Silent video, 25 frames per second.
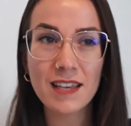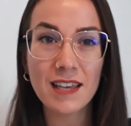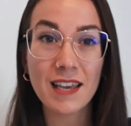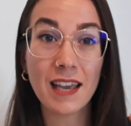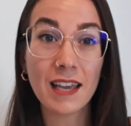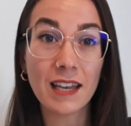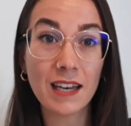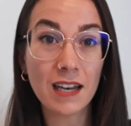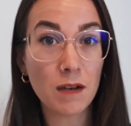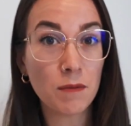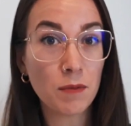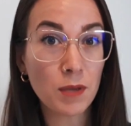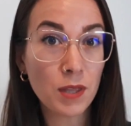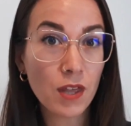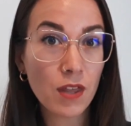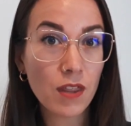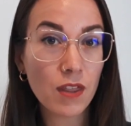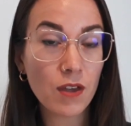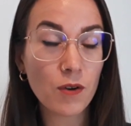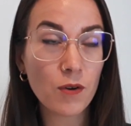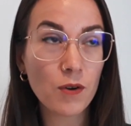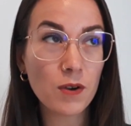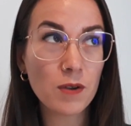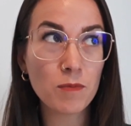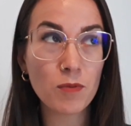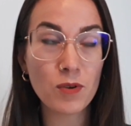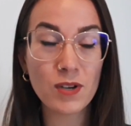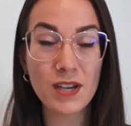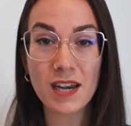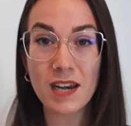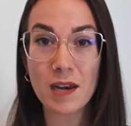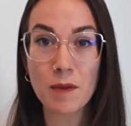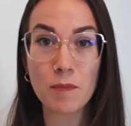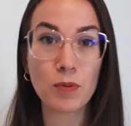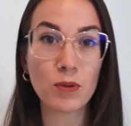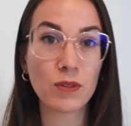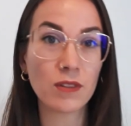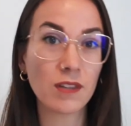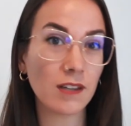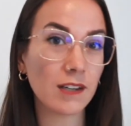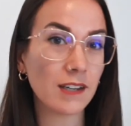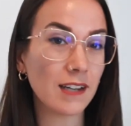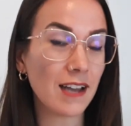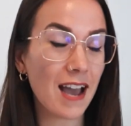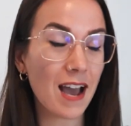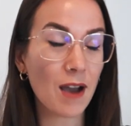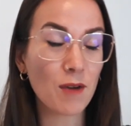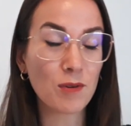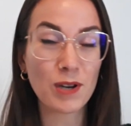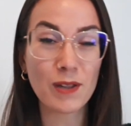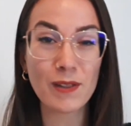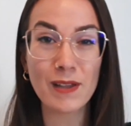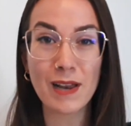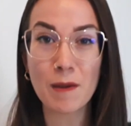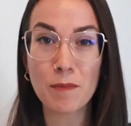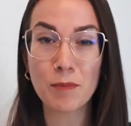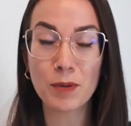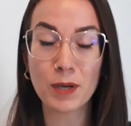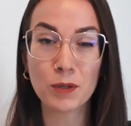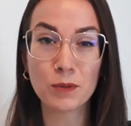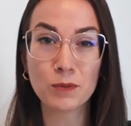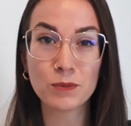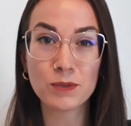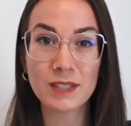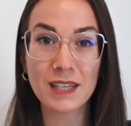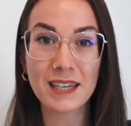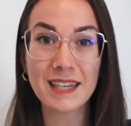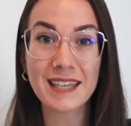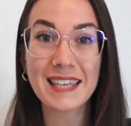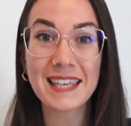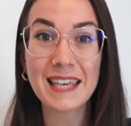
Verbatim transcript: En el vídeo de hoy voy a responder a una de las preguntas